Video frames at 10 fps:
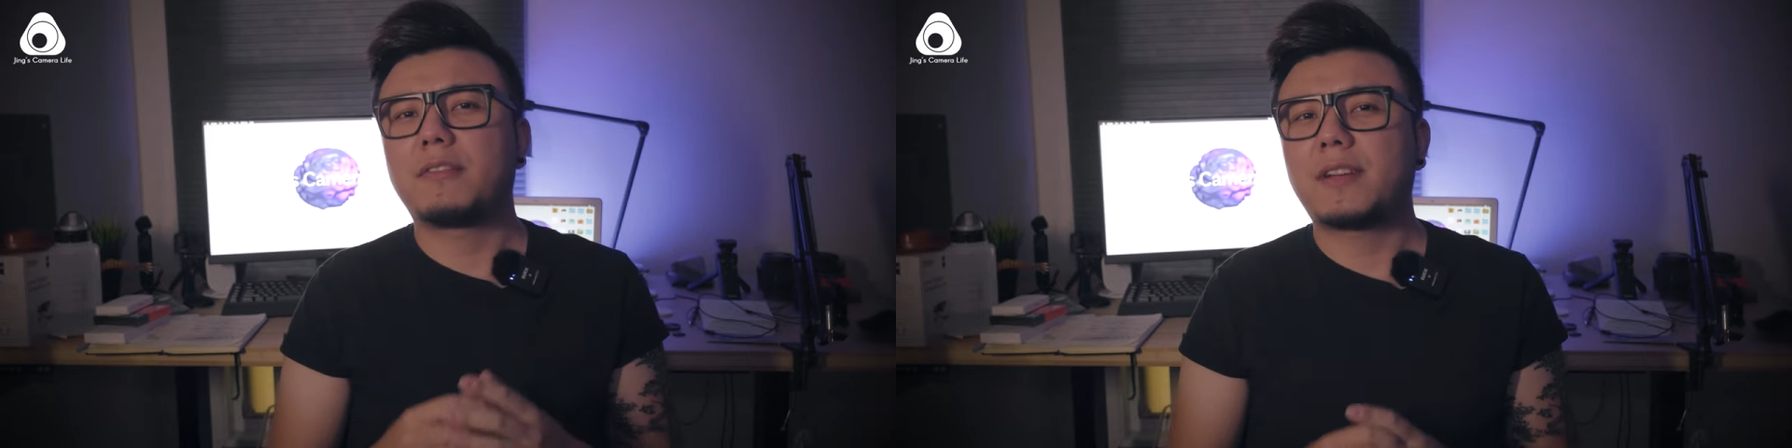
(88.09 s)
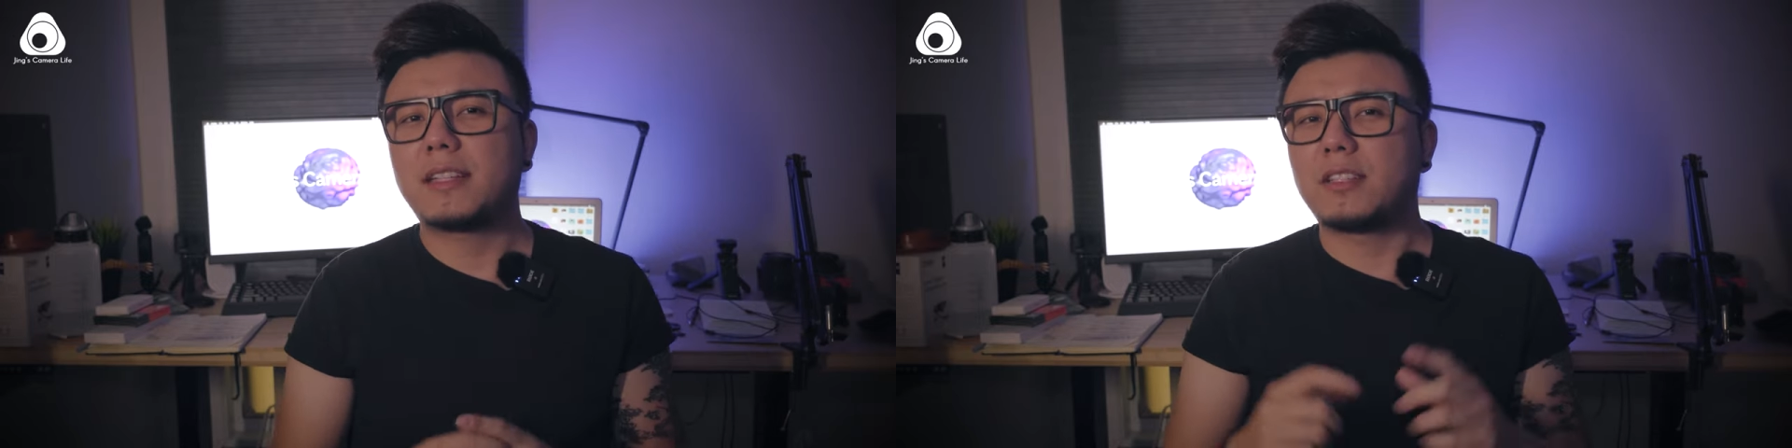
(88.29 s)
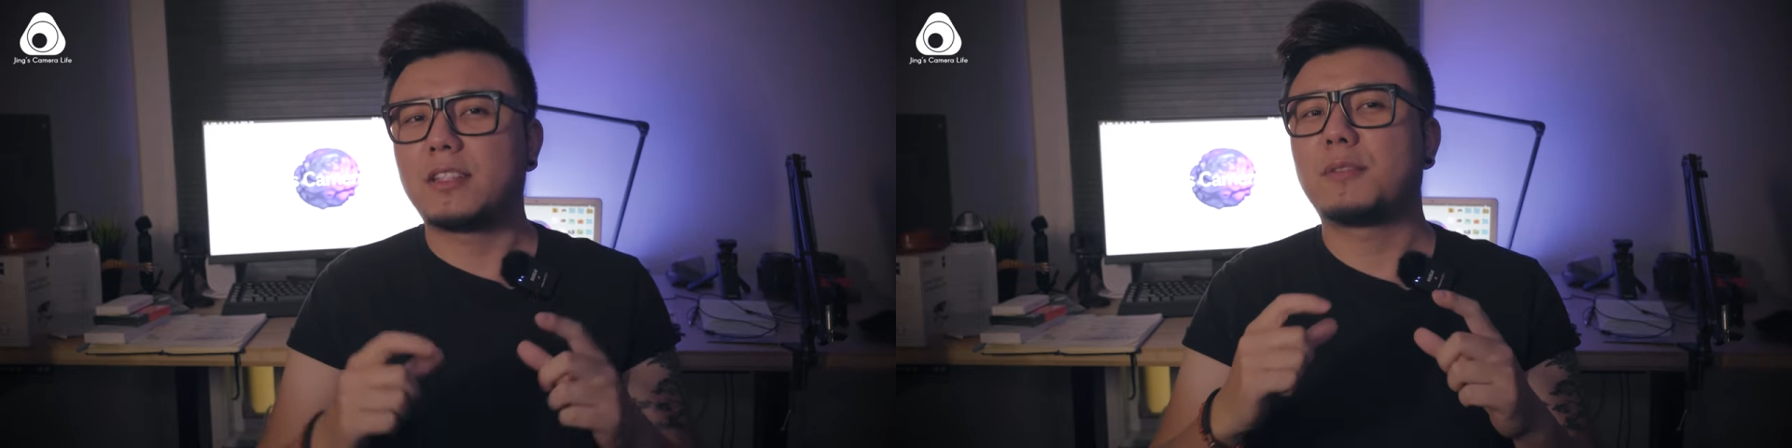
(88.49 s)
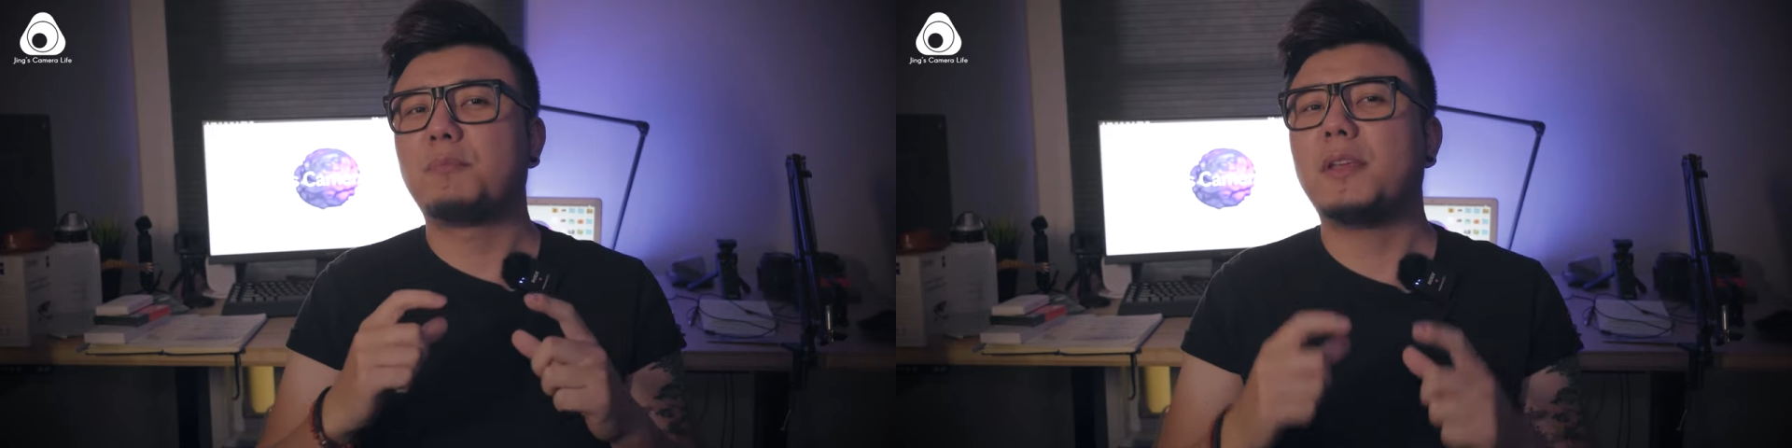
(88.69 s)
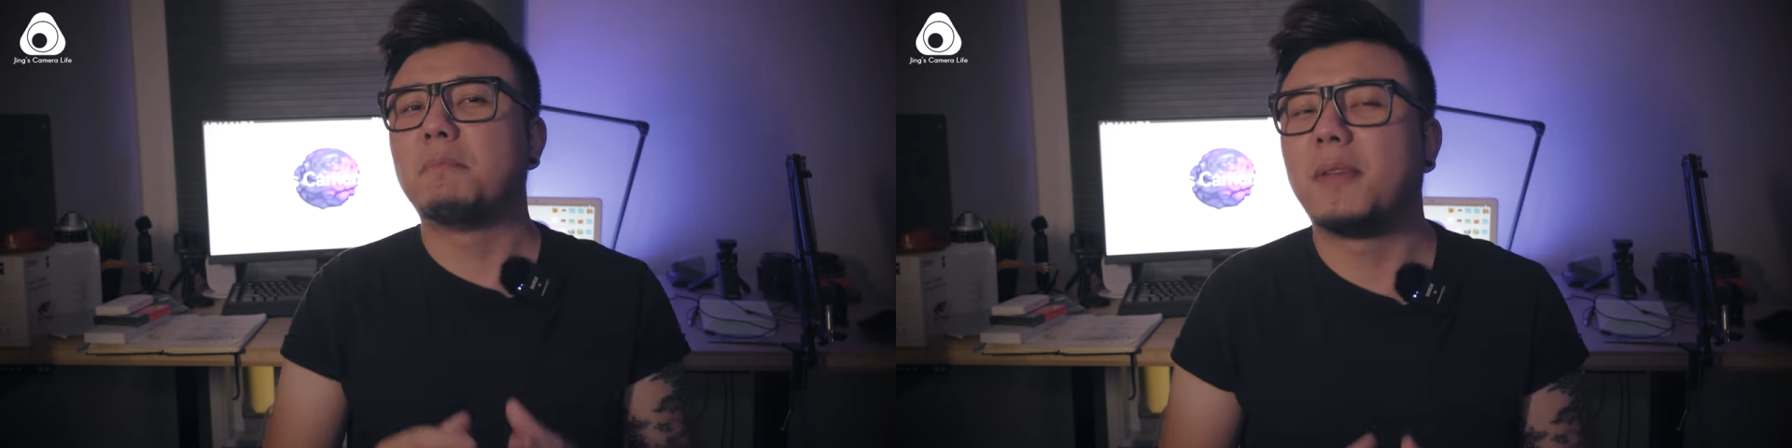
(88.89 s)
发现其实
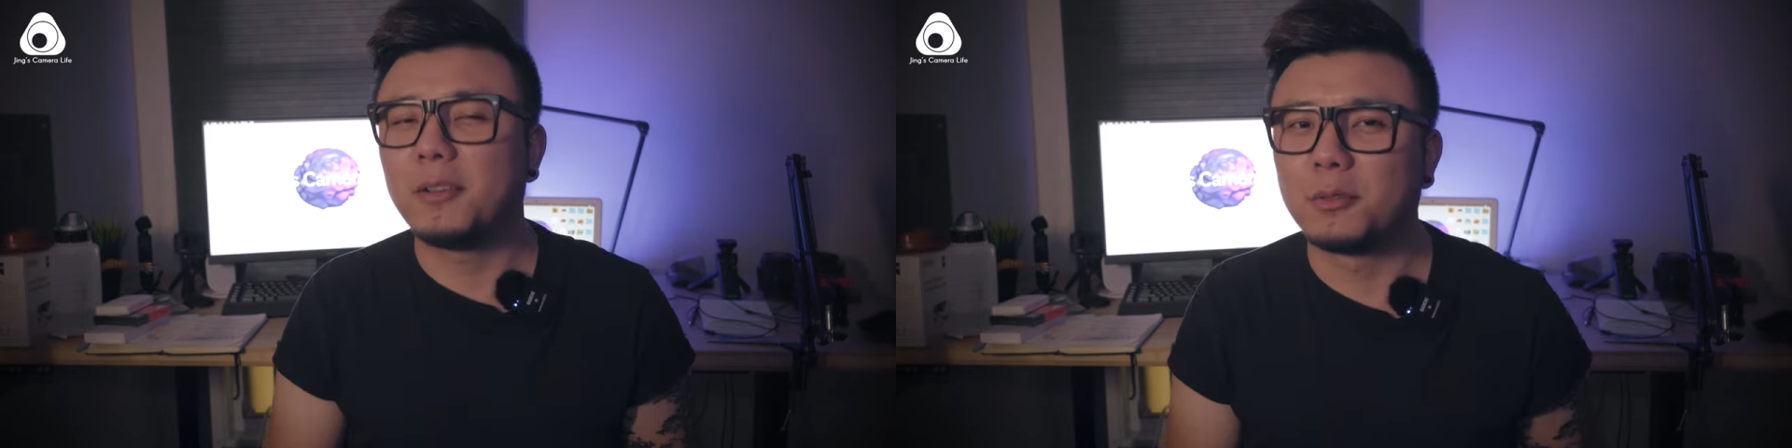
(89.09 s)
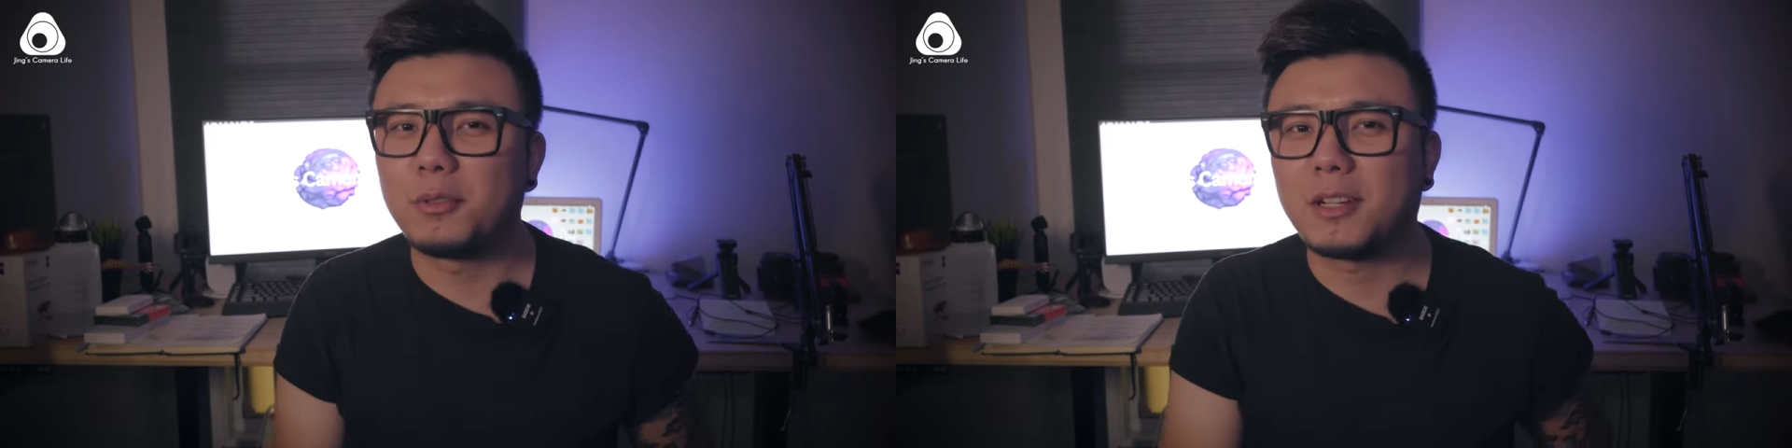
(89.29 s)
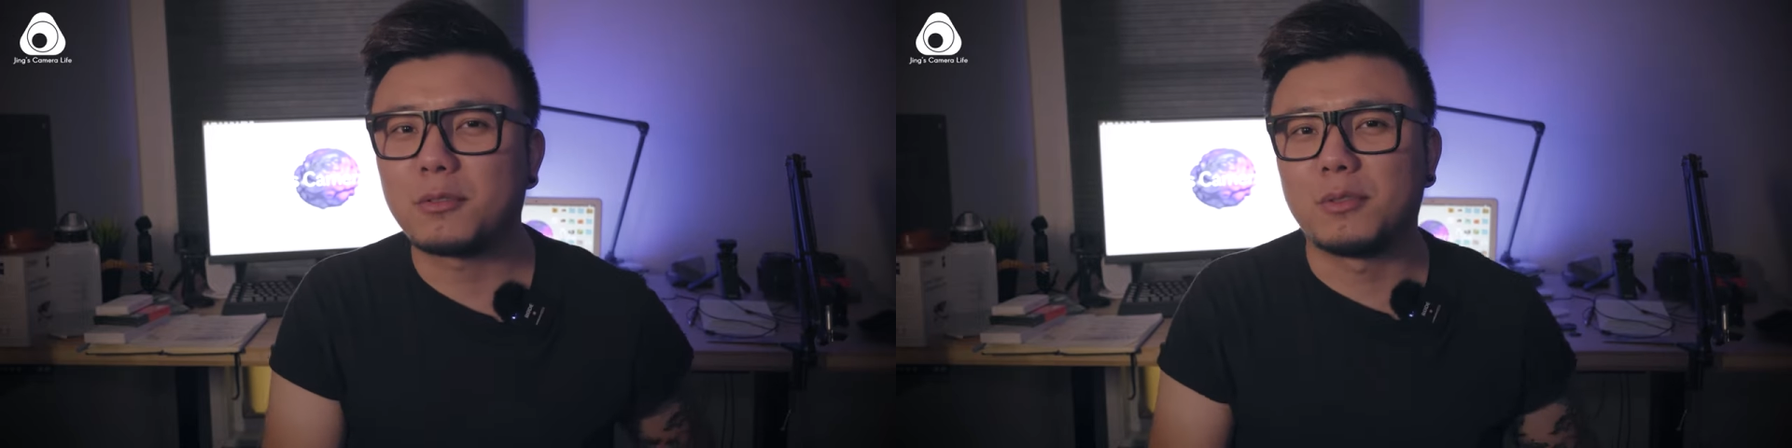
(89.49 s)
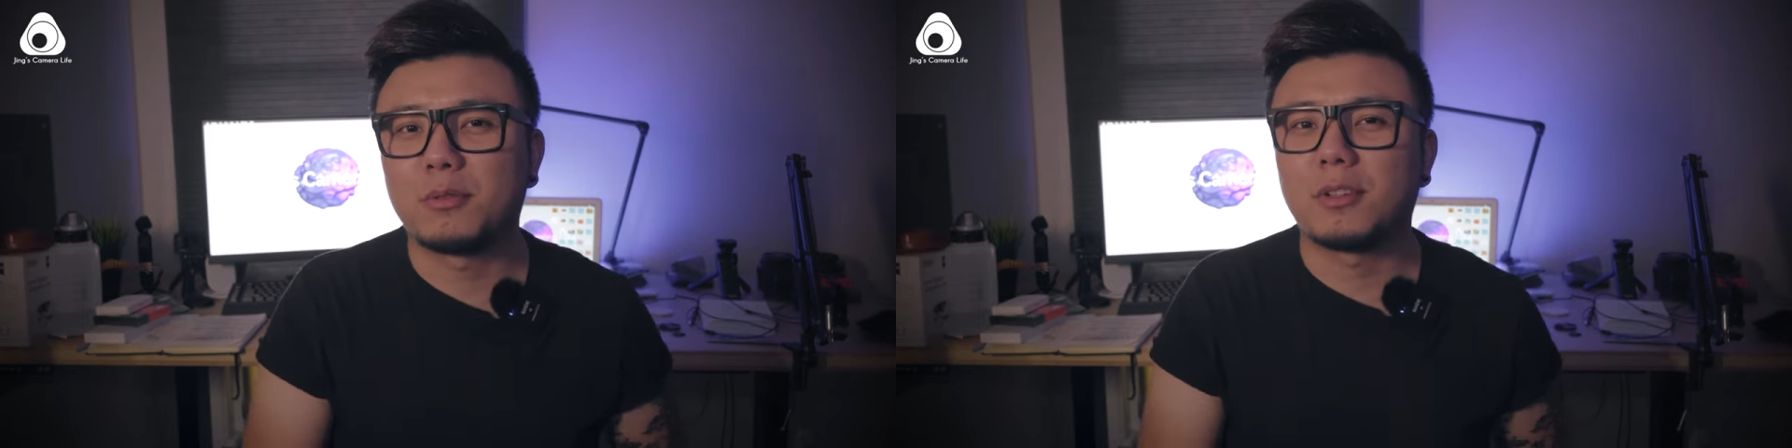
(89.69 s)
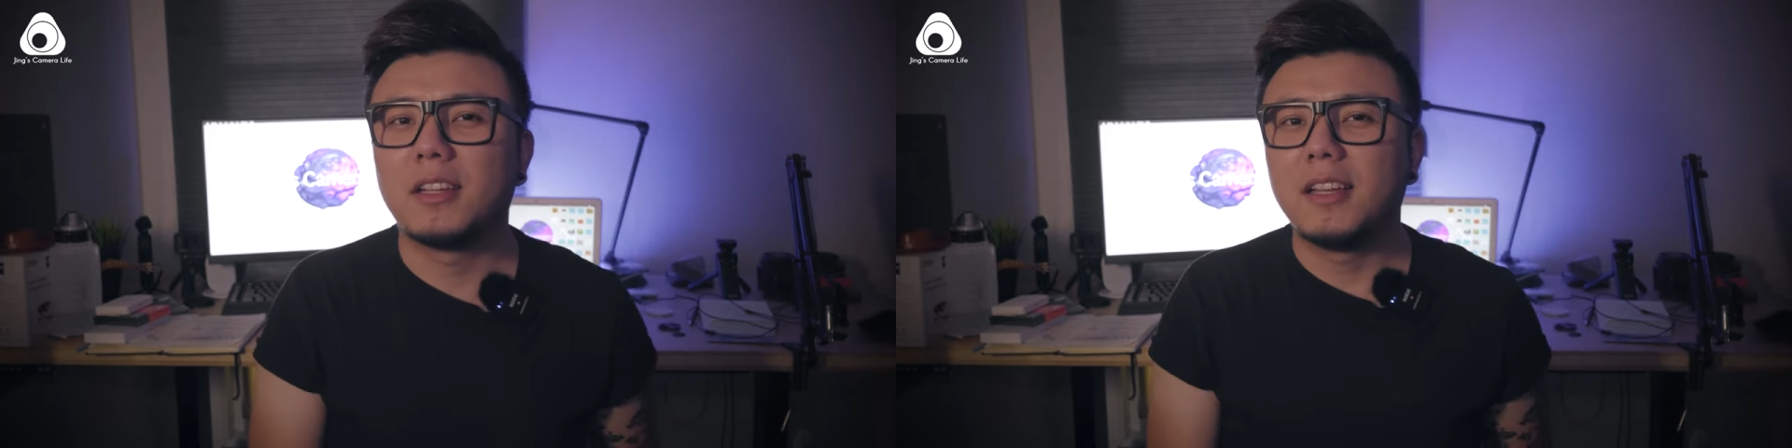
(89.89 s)
并没有对焦准
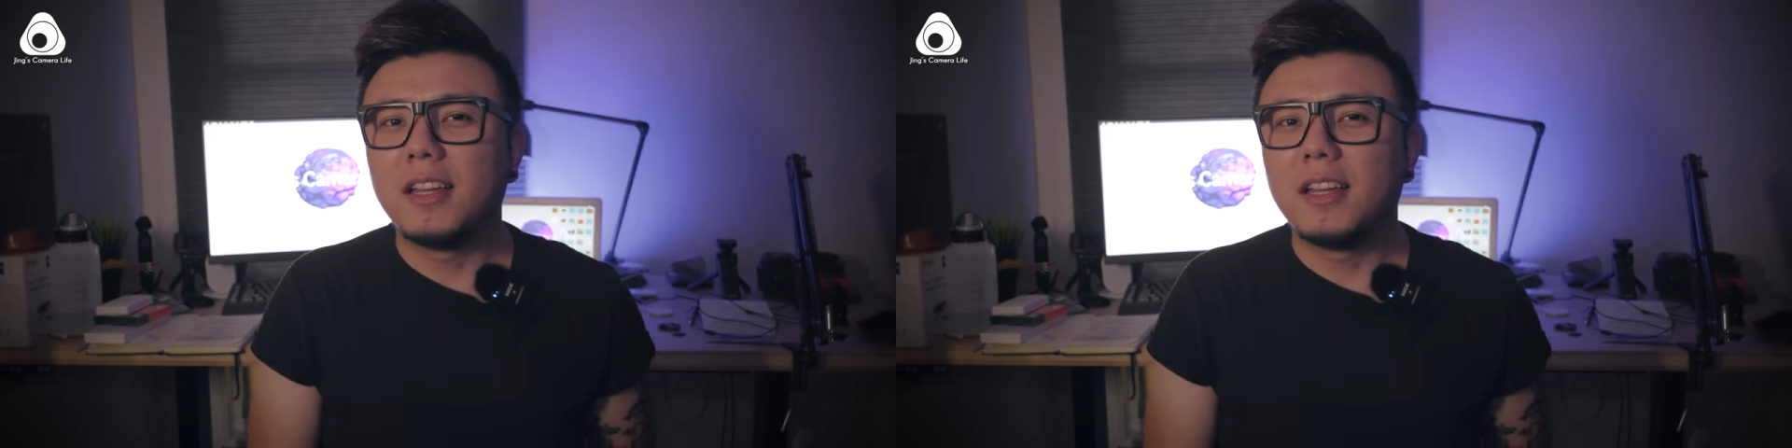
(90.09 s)
确。